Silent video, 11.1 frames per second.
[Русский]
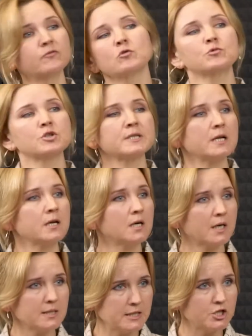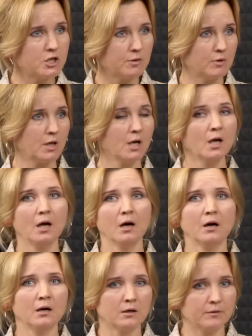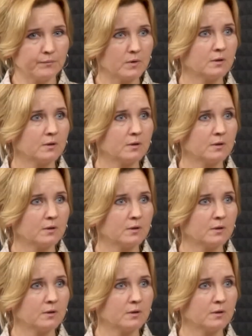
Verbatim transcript: в том числе различными а,